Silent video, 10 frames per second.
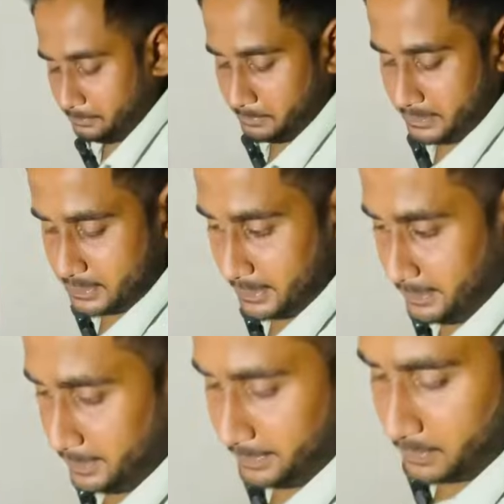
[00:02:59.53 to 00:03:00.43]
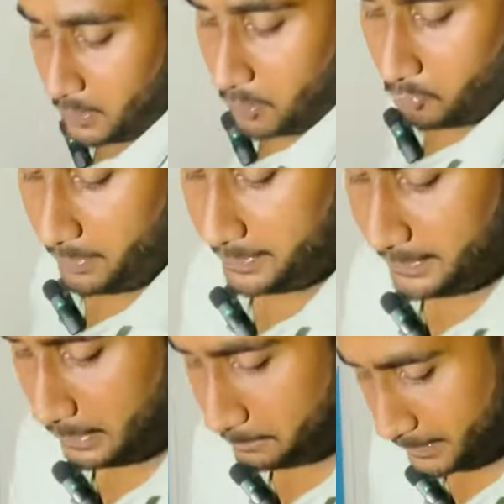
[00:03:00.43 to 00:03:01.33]
है अपने पास इस तरीके की
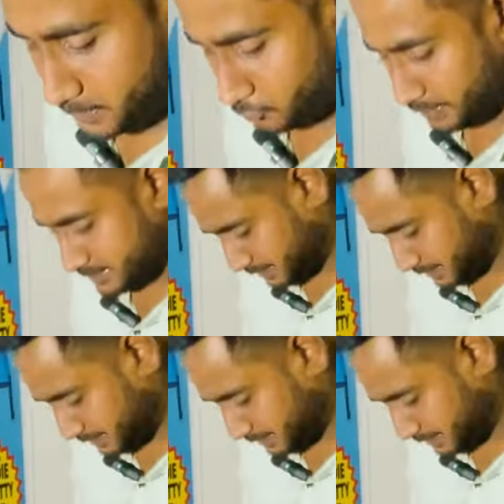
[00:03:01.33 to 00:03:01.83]
क्वालिटी आप देख सकते हो एक